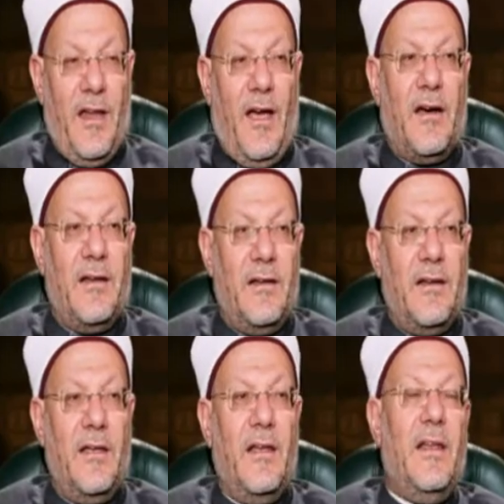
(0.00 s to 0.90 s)
العقل
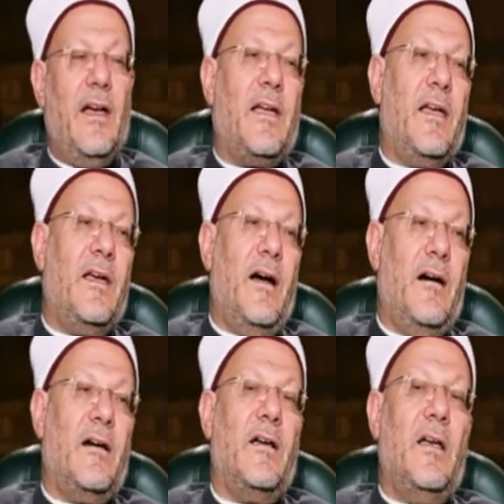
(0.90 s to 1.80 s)
نعمله كيف؟ لك.
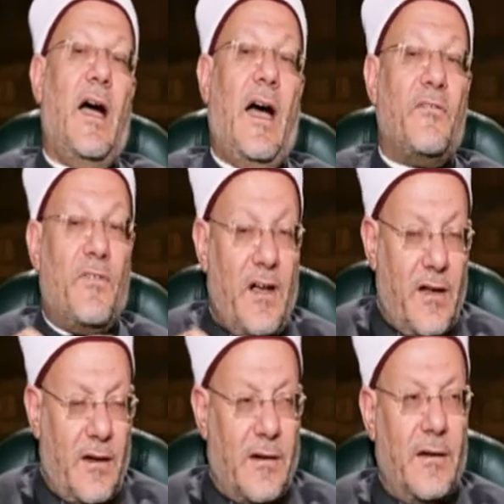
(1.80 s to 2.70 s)
آه
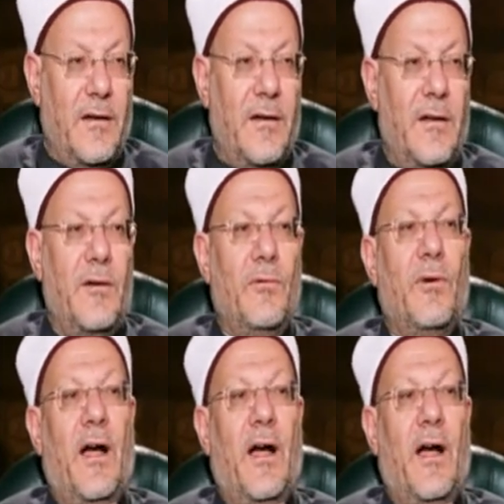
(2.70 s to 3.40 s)
هنفكر نفكر.